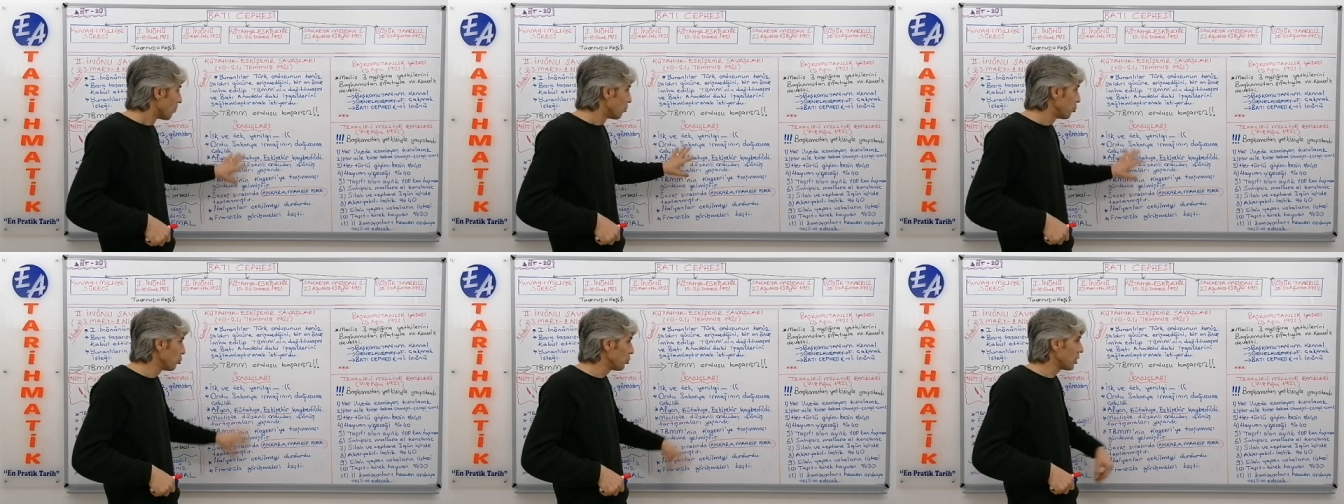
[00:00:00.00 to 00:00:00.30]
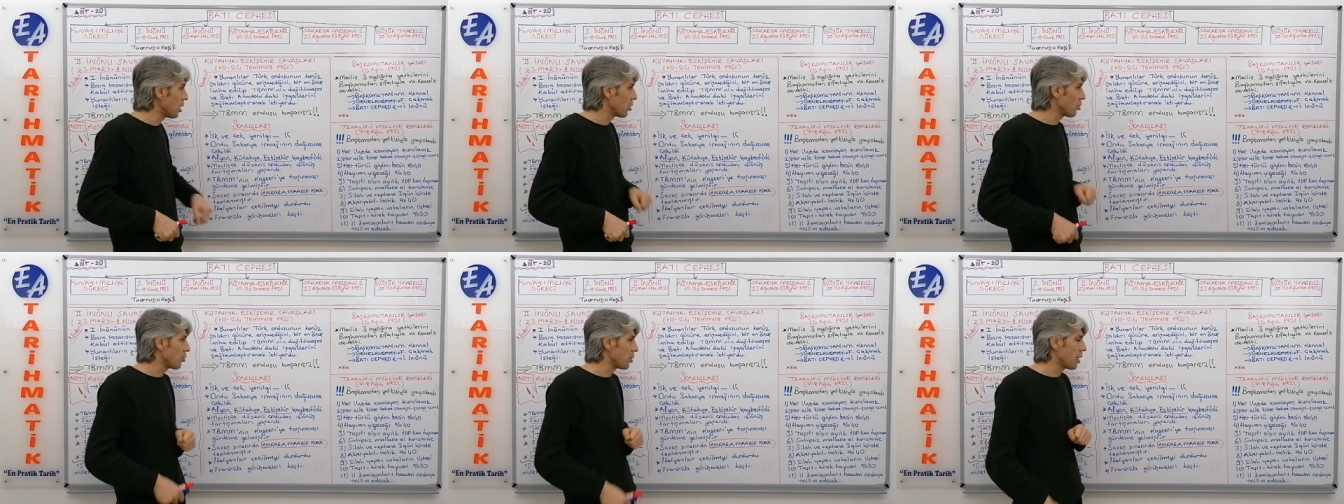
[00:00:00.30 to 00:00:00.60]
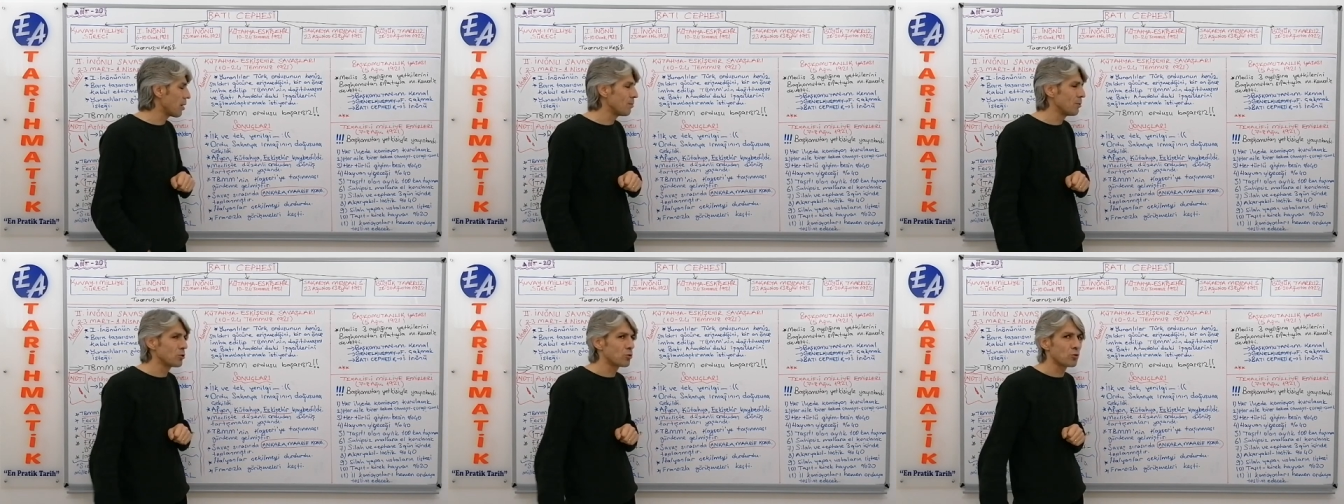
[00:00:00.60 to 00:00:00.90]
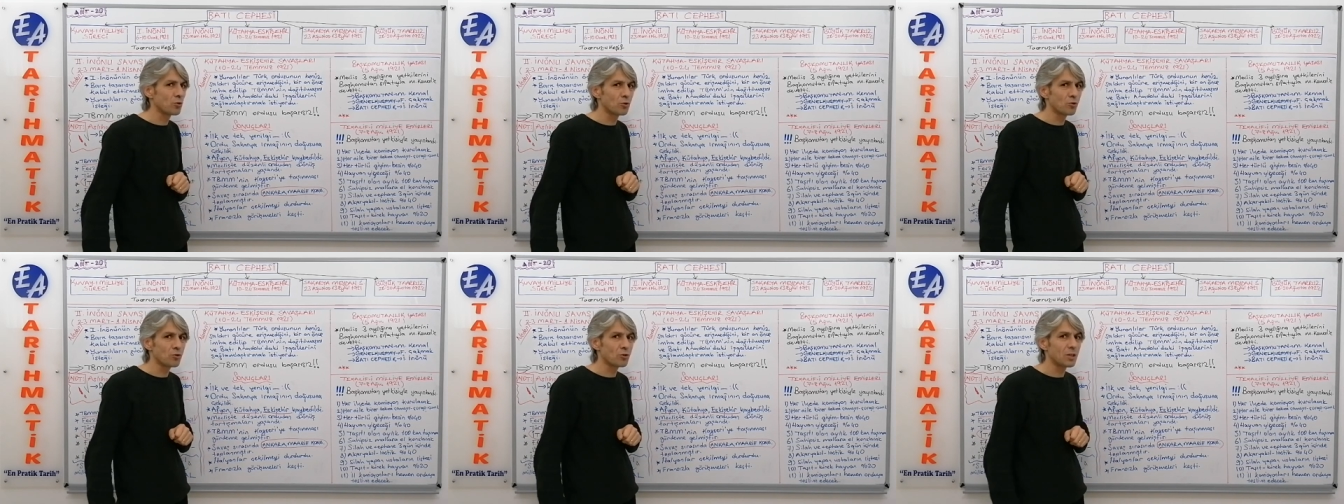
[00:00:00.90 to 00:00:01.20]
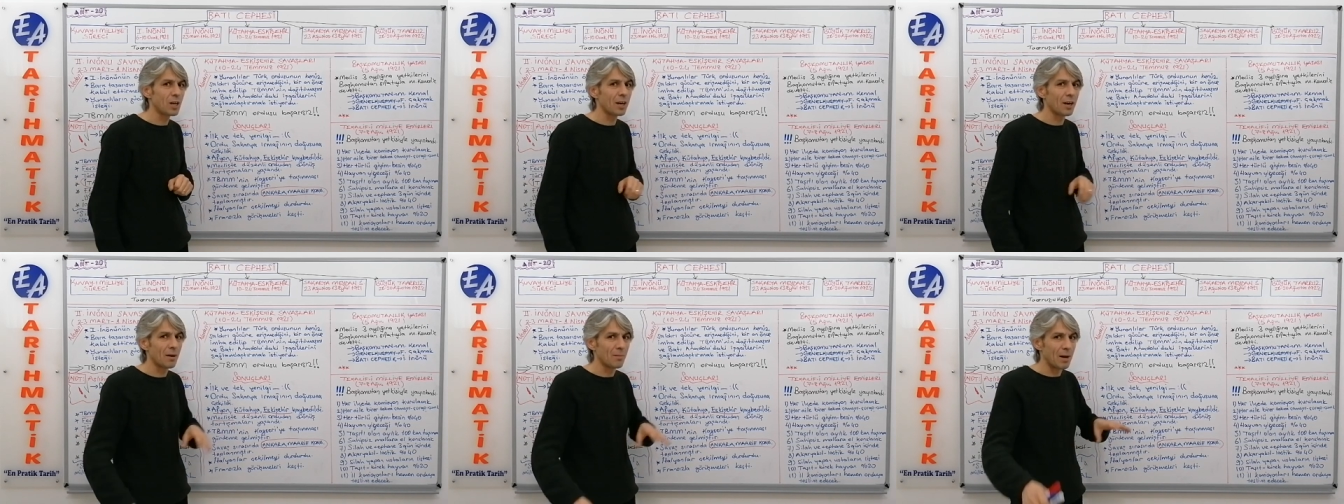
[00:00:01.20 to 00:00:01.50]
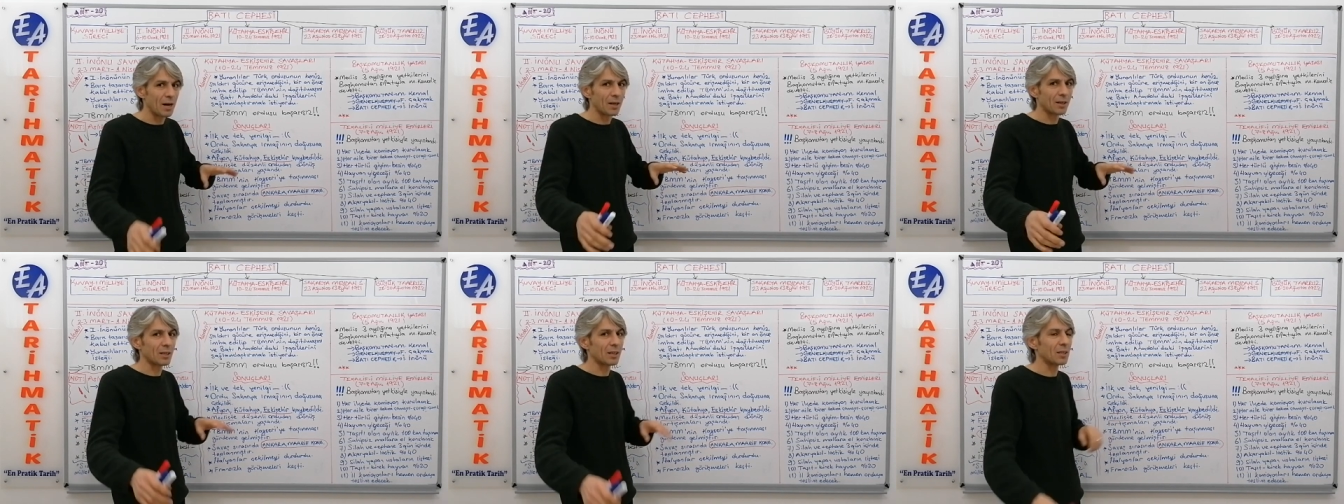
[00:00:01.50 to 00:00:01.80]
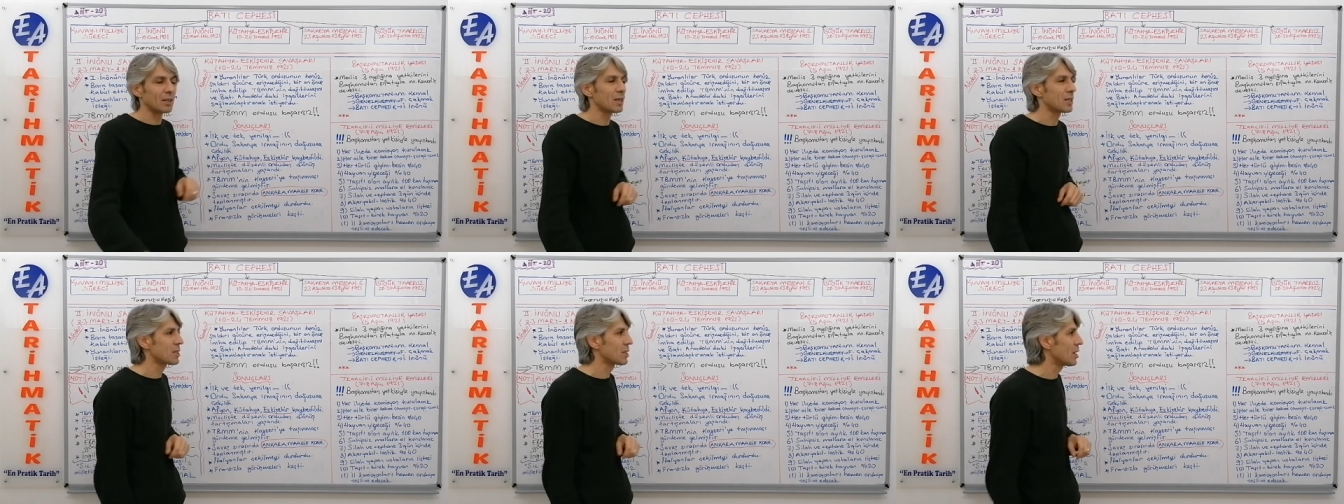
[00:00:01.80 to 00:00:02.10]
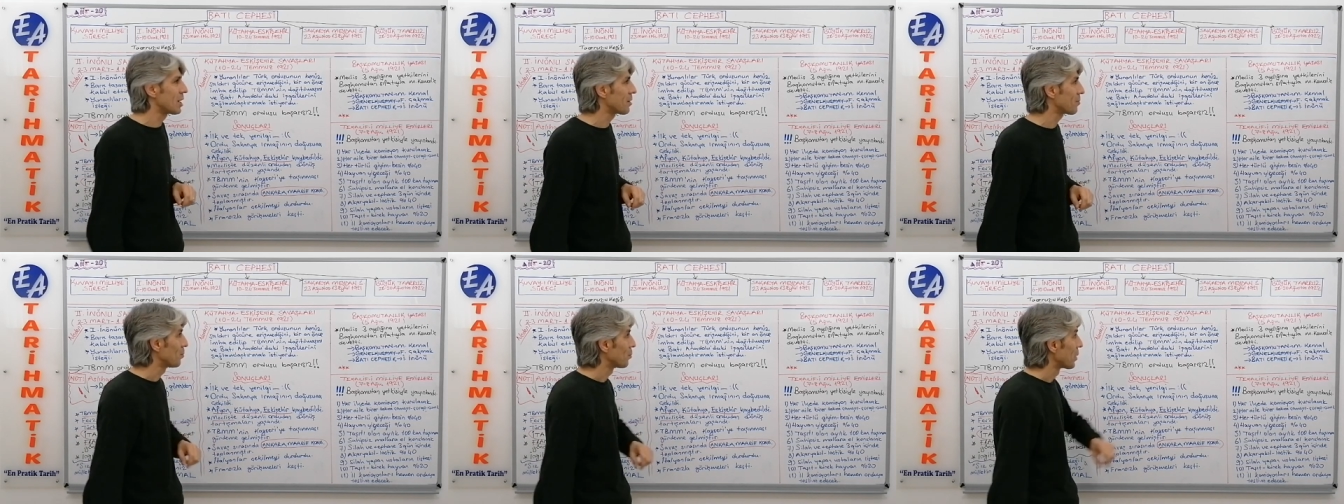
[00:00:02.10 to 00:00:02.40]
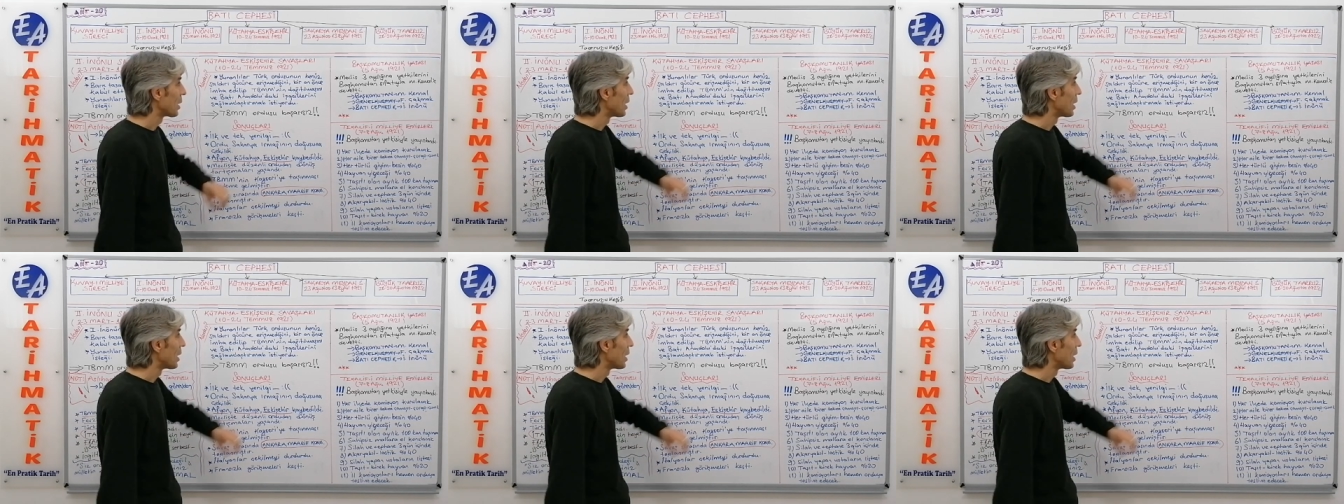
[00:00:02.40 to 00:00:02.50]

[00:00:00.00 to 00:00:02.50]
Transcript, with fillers: Bunlar önemli sonuçlar ama arkadaşlar.